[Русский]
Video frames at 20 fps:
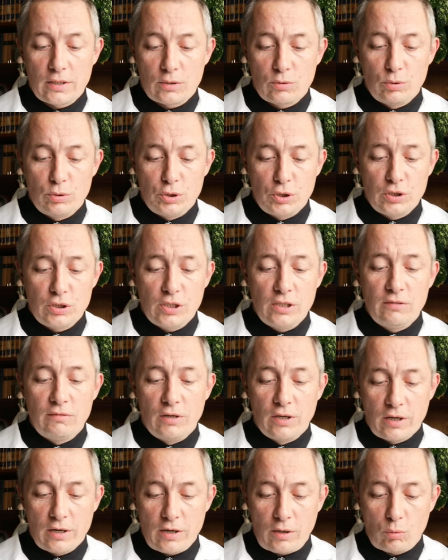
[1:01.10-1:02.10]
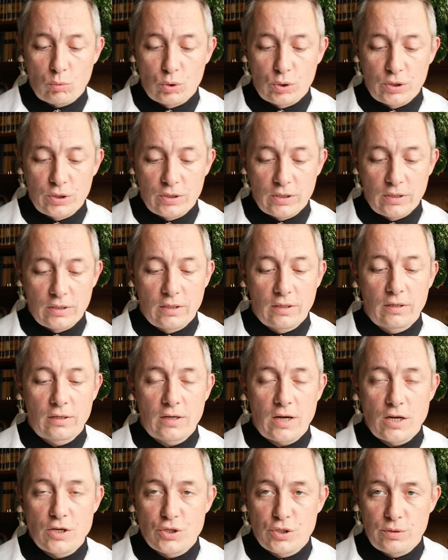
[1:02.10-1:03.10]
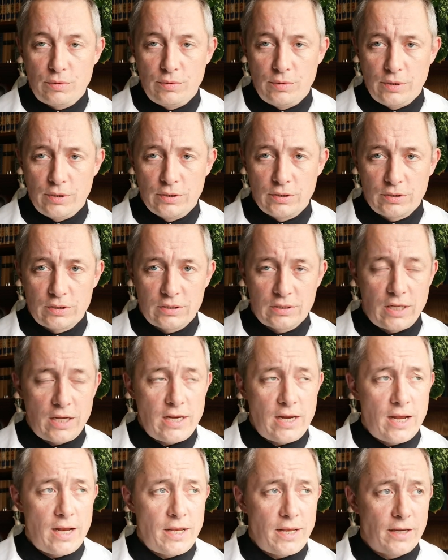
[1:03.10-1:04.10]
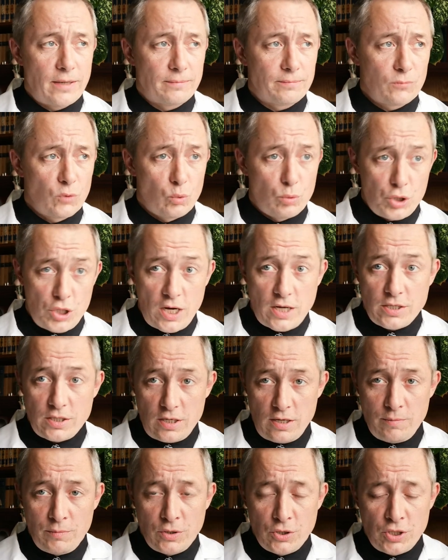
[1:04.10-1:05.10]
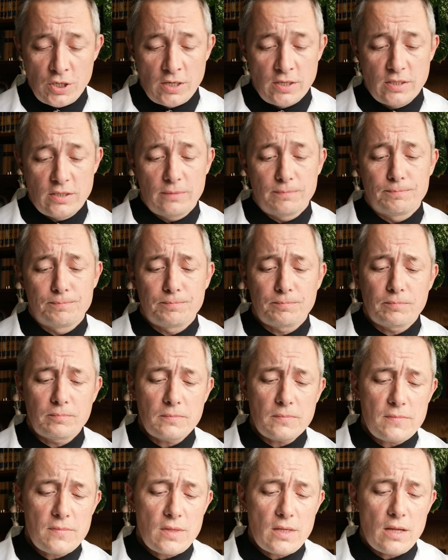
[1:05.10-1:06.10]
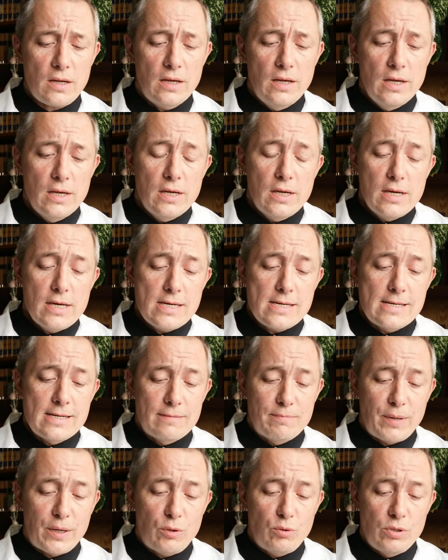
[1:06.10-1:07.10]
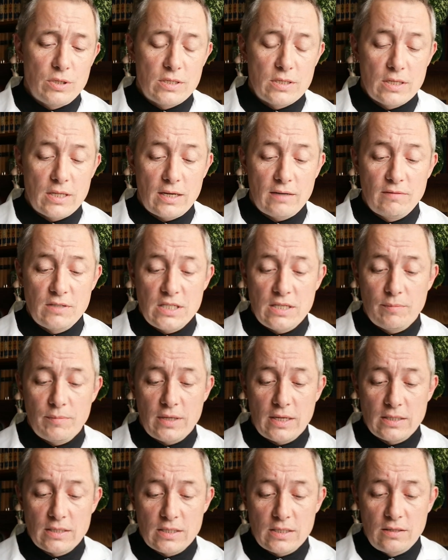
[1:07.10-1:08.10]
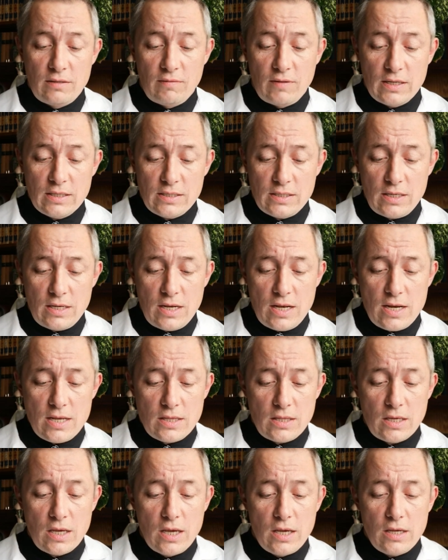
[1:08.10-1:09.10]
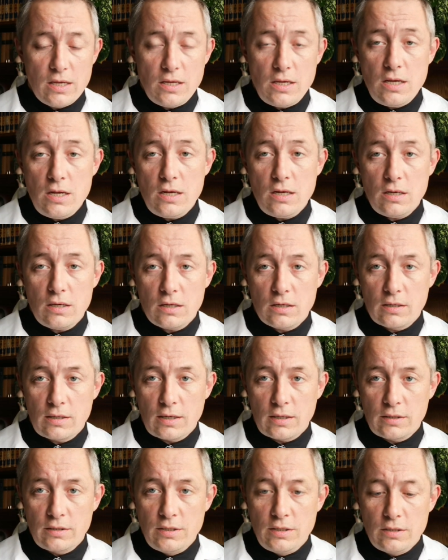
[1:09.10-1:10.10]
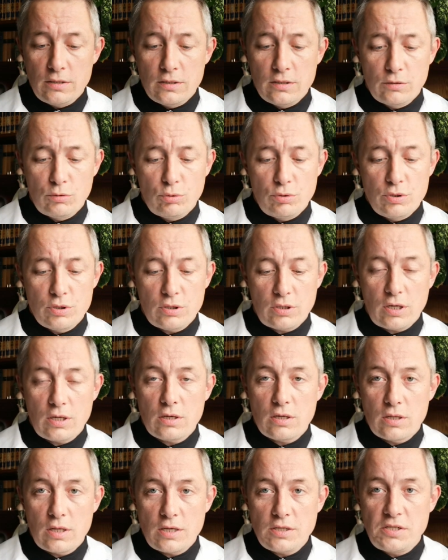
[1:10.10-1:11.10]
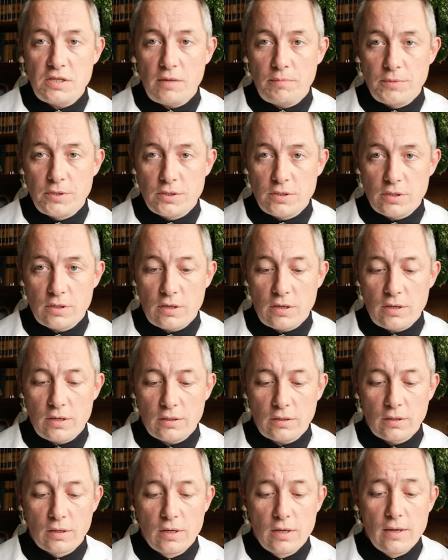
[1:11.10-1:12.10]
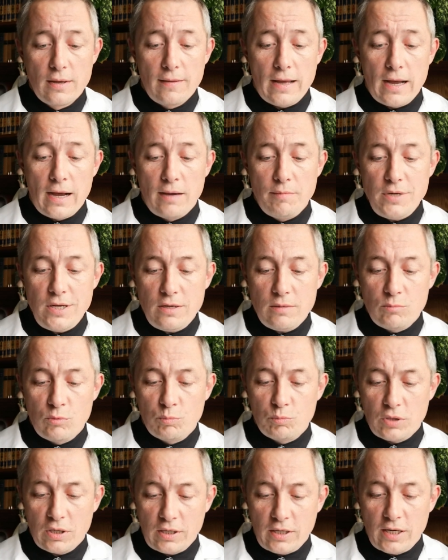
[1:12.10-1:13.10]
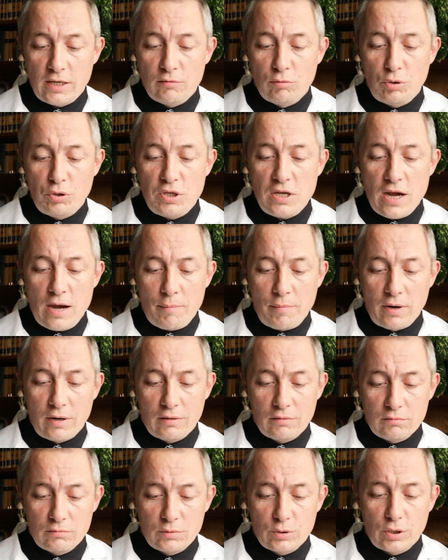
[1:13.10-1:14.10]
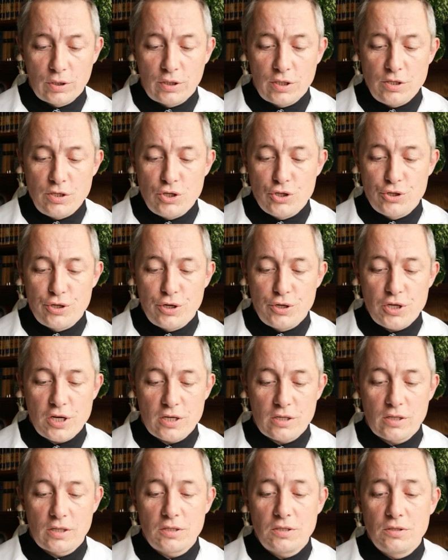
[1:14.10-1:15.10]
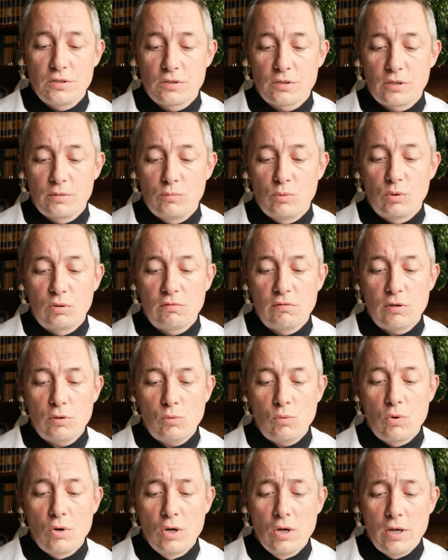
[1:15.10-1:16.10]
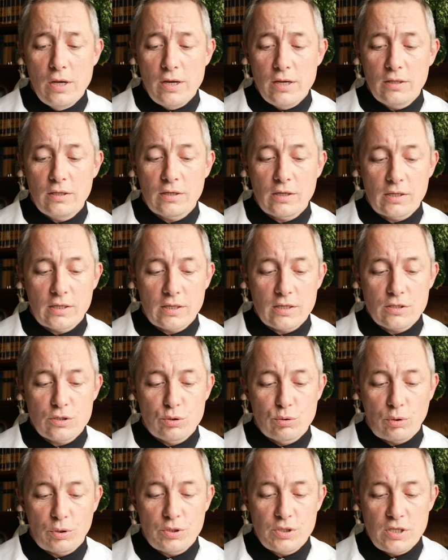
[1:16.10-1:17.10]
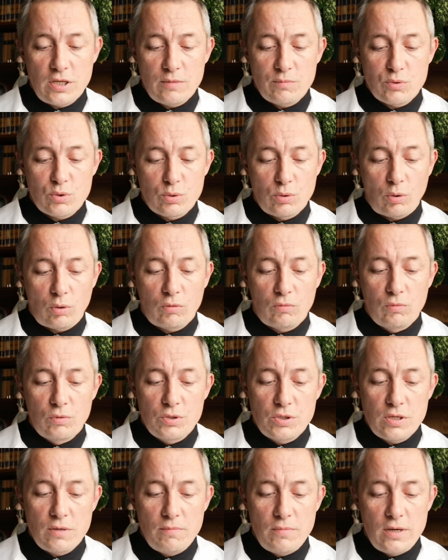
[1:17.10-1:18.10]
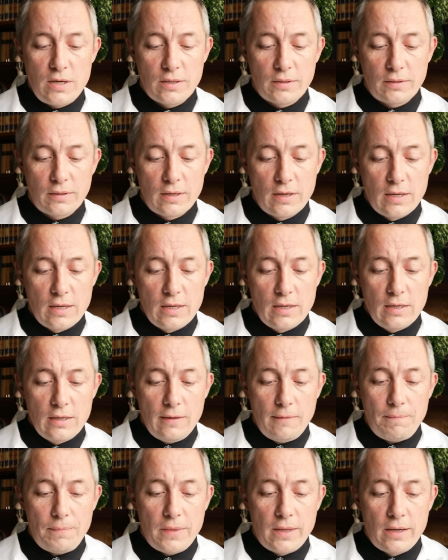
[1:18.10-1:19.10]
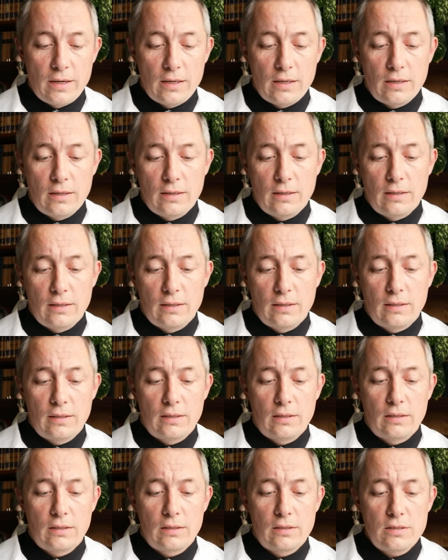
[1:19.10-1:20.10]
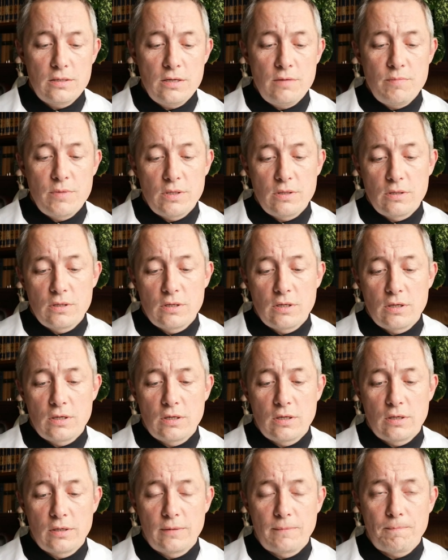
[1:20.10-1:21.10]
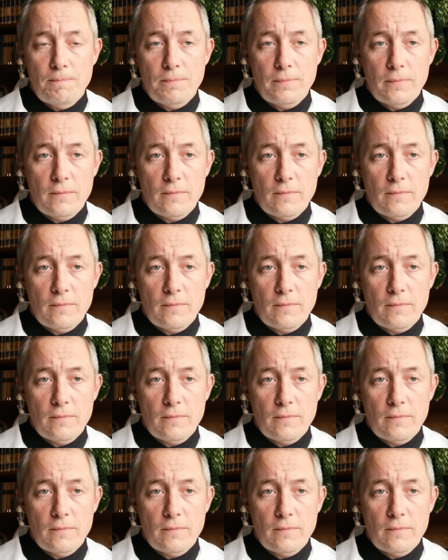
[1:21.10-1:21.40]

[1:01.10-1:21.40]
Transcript: такое счастливое, хорошее, качественное состояние, ну, счастье, именно счастье, а, приходится на 18-20 лет и, э, как ни, это ни странно, на 70 лет. А минимум такая вот яма, вот эта нижняя часть латинской буквы У, это как раз 47-48 лет. А, именно